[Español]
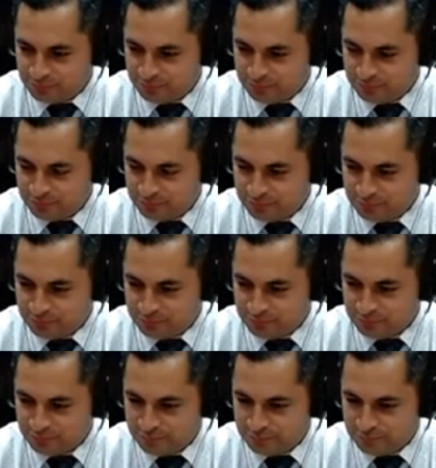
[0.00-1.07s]
que se
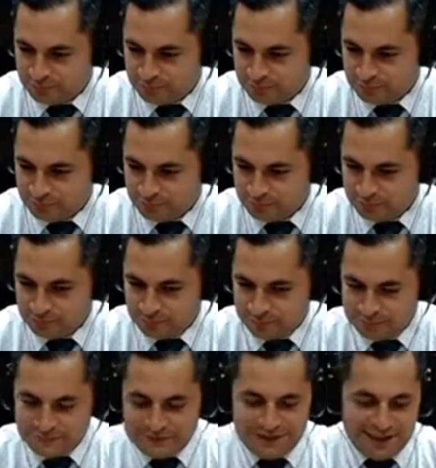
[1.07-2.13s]
venga luego acá.
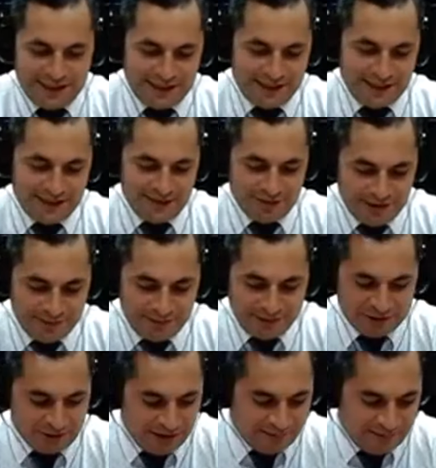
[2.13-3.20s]
Ya, yo le
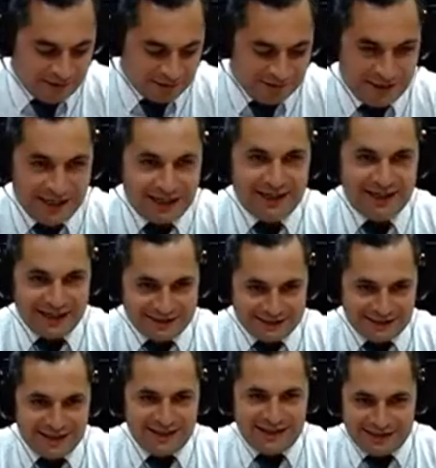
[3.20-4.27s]
paso el aviso, ya,
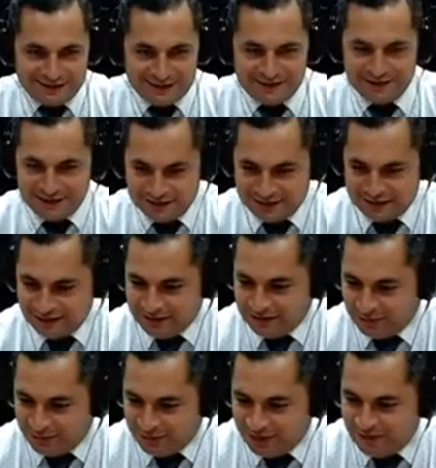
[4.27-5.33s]
gracias.
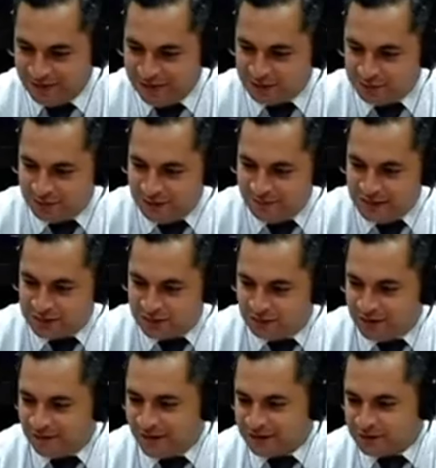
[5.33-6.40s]
Un abrazo, un abrazo, un
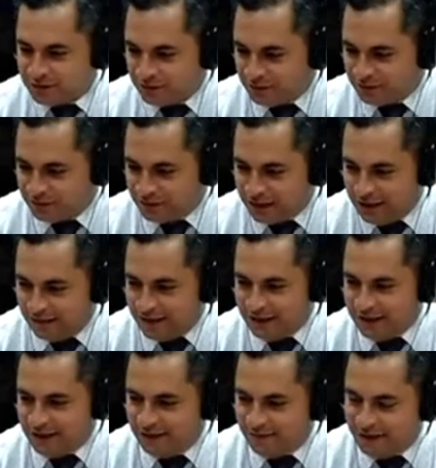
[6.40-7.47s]
abrazo, que la
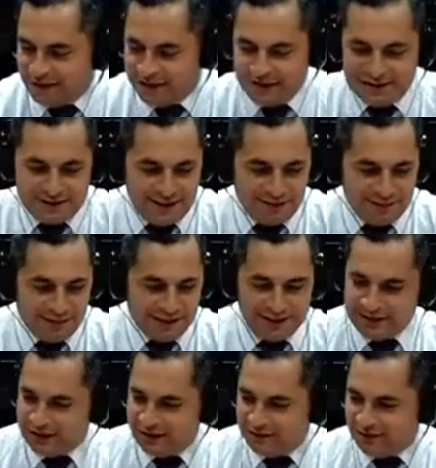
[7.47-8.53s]
vayan a ver, dice la
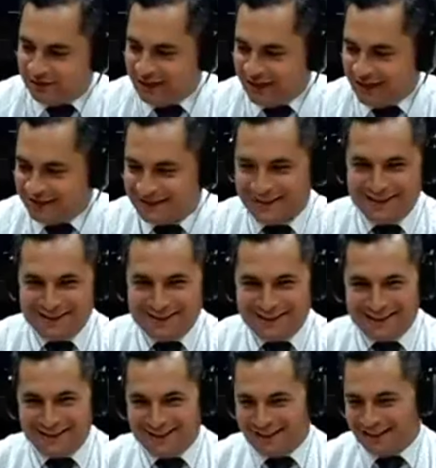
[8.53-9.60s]
abuelita, gloria al Señor.
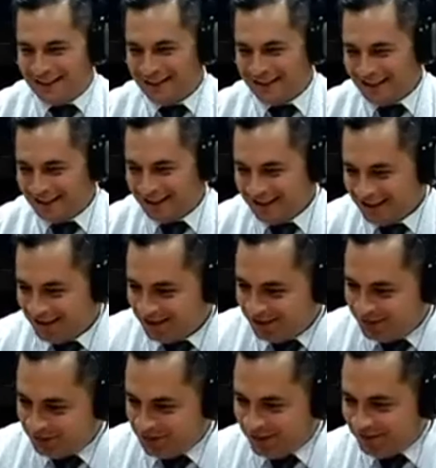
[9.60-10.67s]

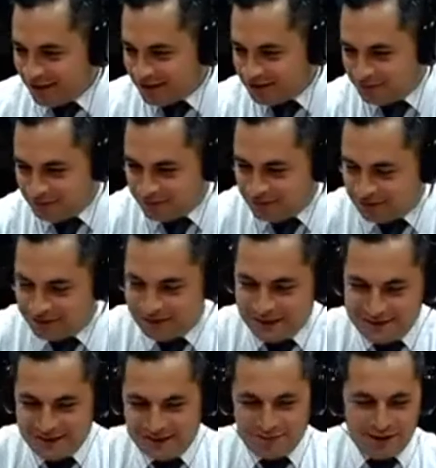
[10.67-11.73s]
Un abrazo
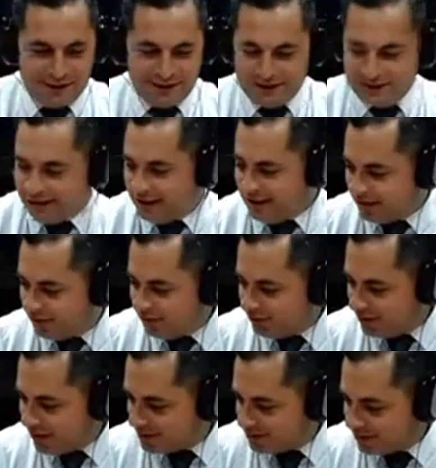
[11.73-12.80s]
entonces, abuelita,
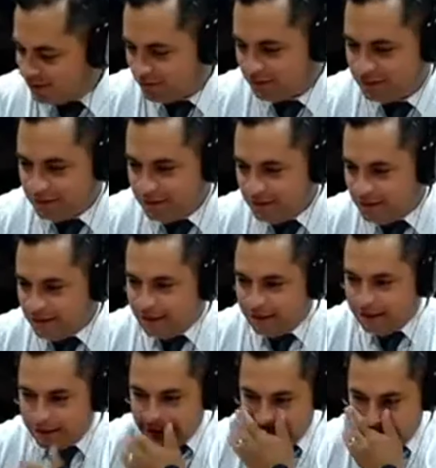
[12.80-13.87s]
gloria al Señor.
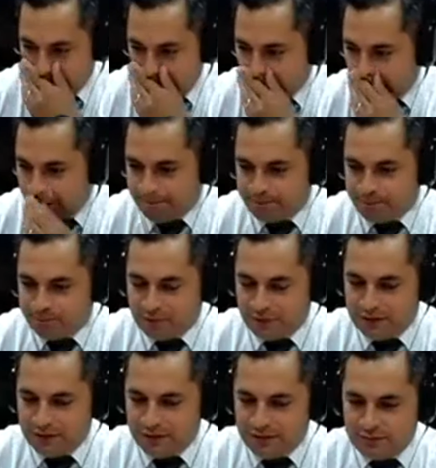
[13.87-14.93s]
Eh,
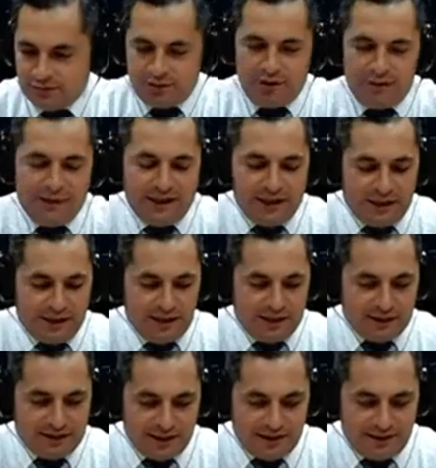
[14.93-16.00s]
¿Dónde me quedé? Le
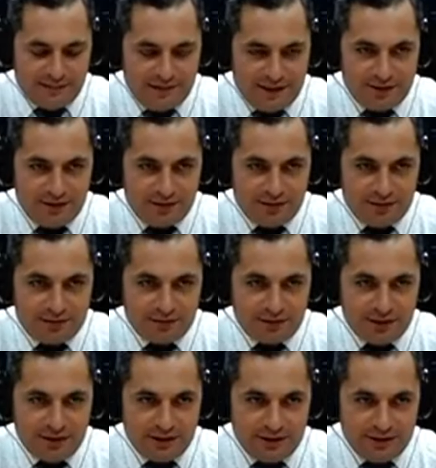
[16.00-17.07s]
estaba hablando,
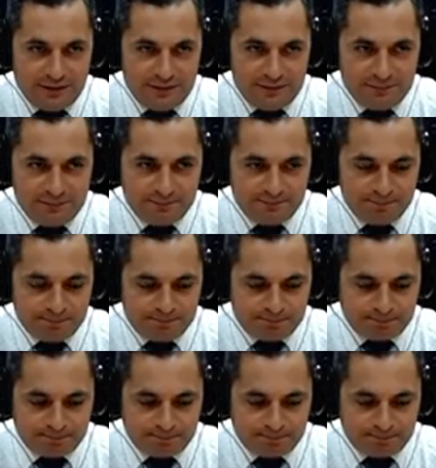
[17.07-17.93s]
eh,